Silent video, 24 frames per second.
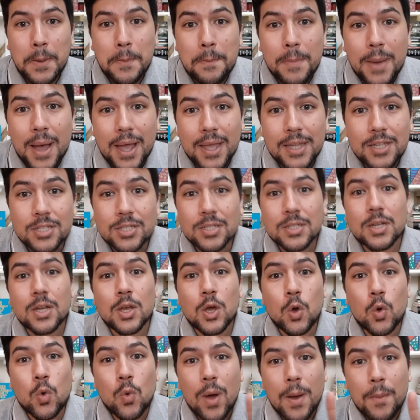Mas
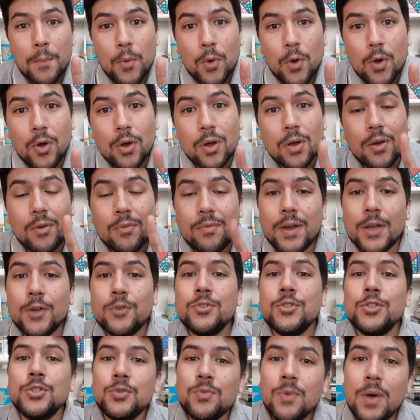o amor vai
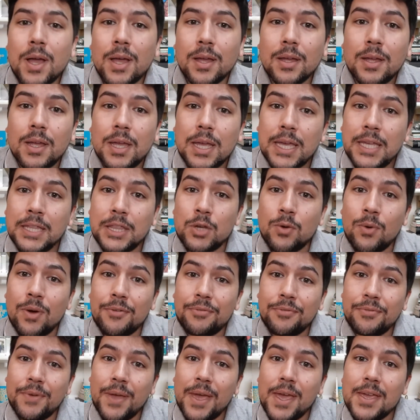continuar. Então
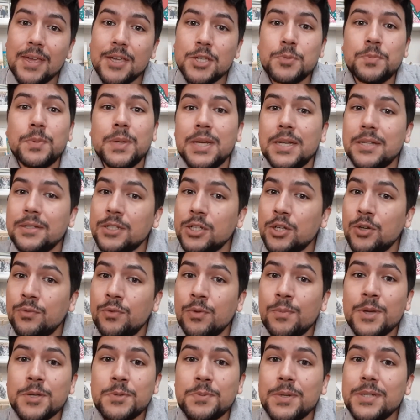a fé e a esperança não
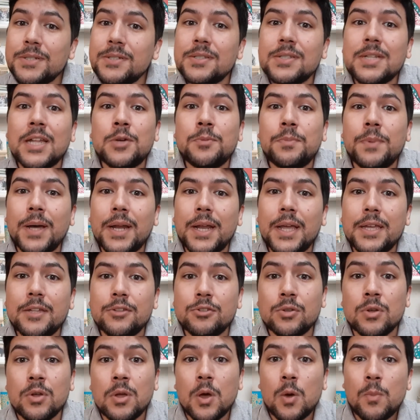vou mais precisar no
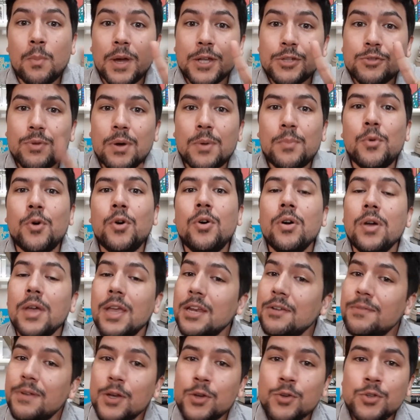paraíso, mas o amor
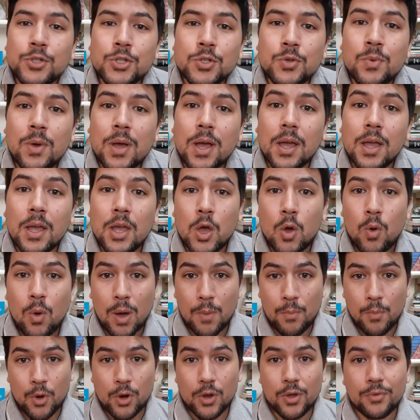ele vai continuar. O
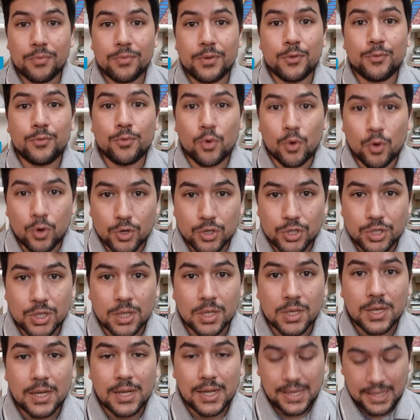amor que eu vivo
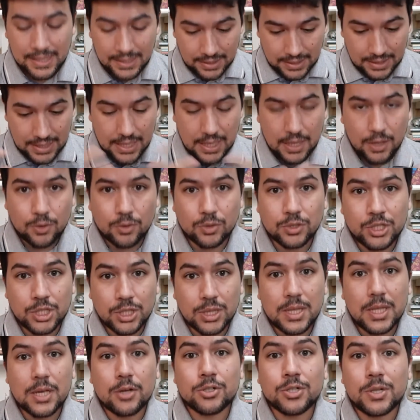hoje em Deus,
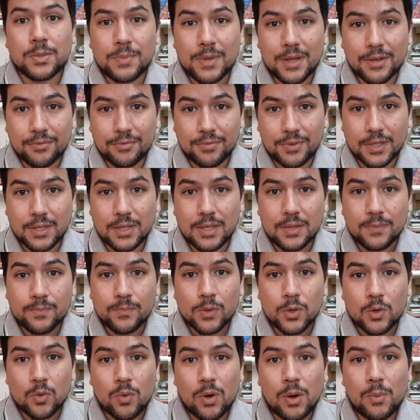de Deus na minha vida,
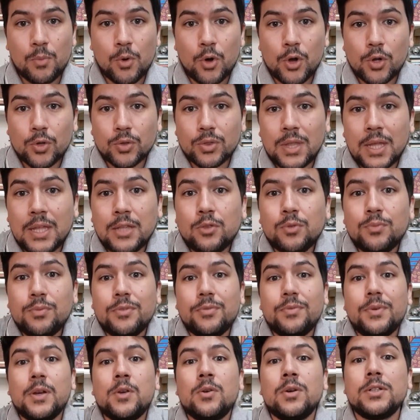o amor que eu tento
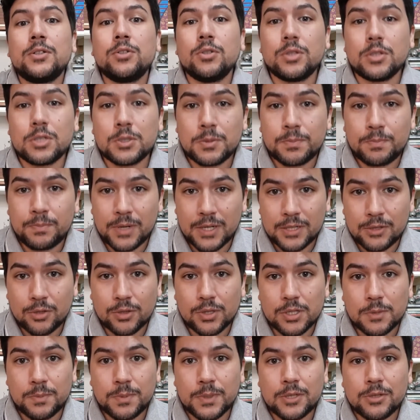viver com as outras para as
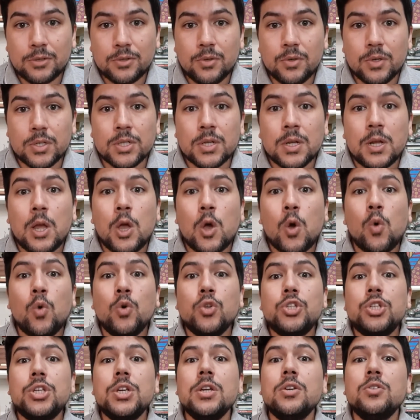outras pessoas,
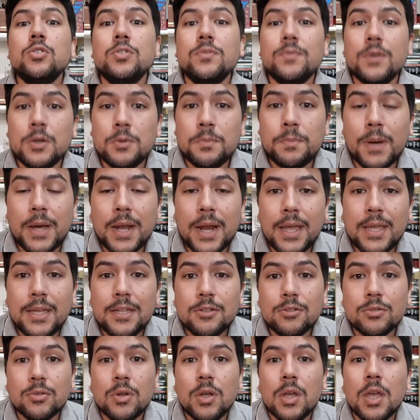o dia que eu estiver no
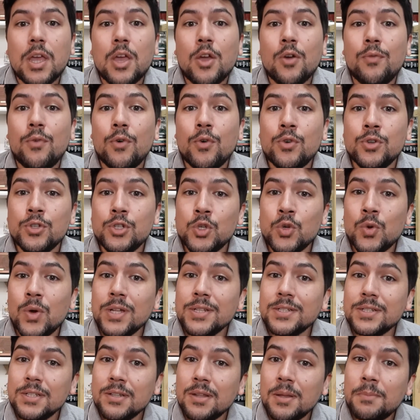paraíso, eu vou
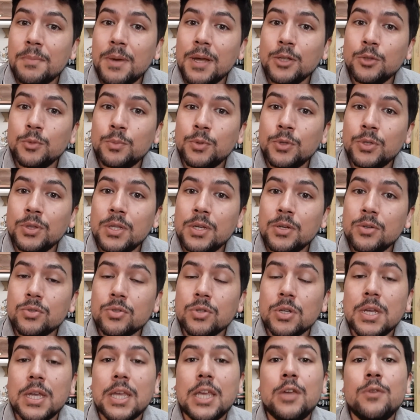continuar sendo amado por
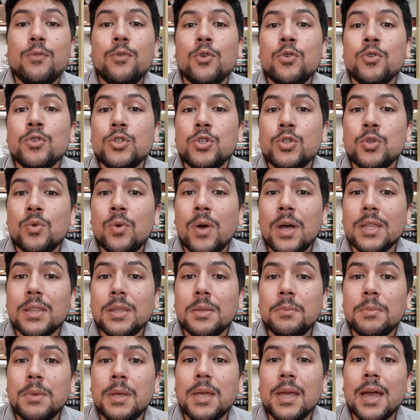Deus e vou continuar
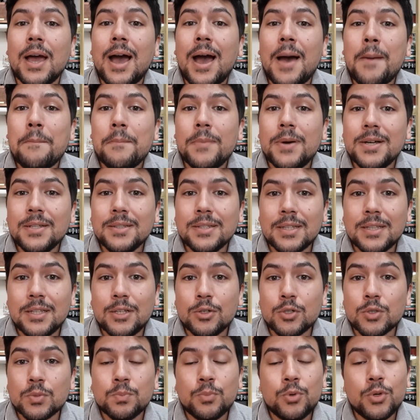também amando a
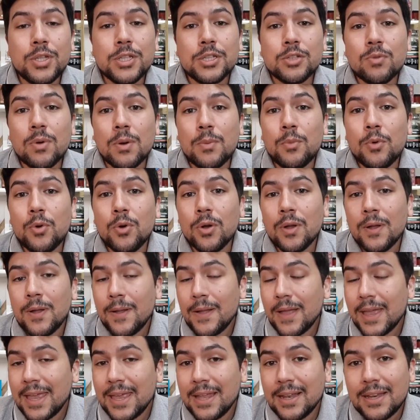Deus. Por isso que o amor
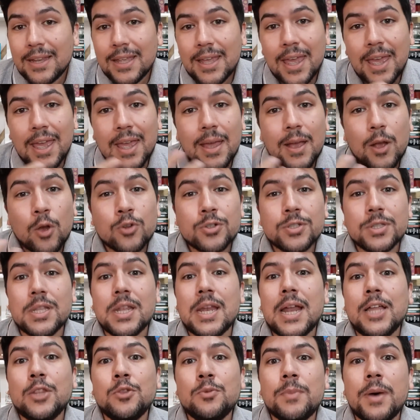ele é
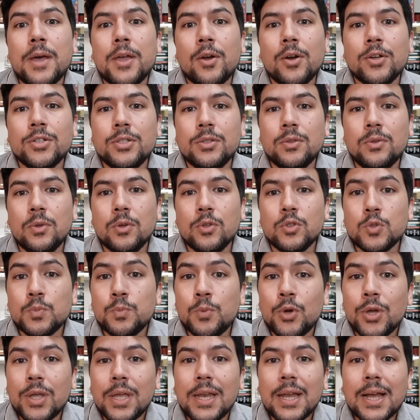considerado o maior de todos,
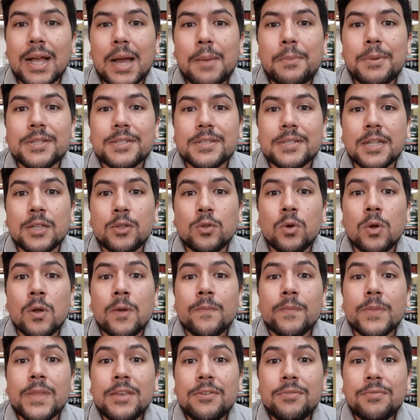porque ele acaba sendo
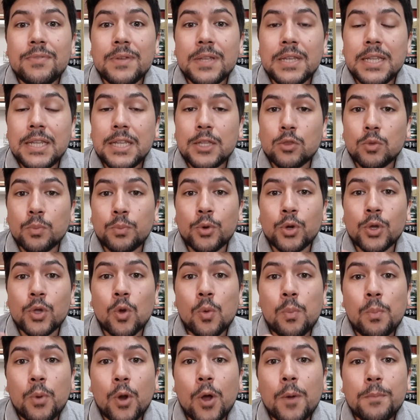infinito,
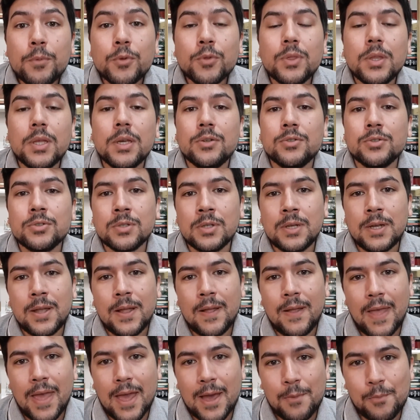porque o próprio Deus
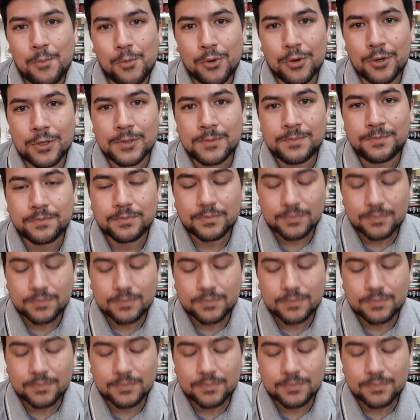é amor.